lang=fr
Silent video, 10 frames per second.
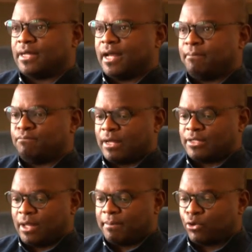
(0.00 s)
à,
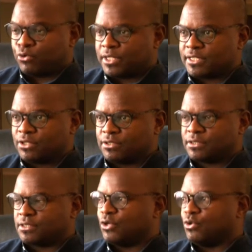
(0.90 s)
ma connaissance,
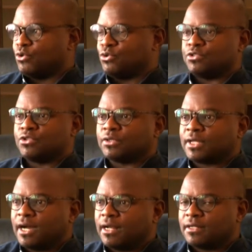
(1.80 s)
une
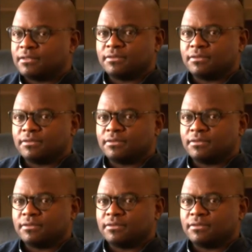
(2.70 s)
centrale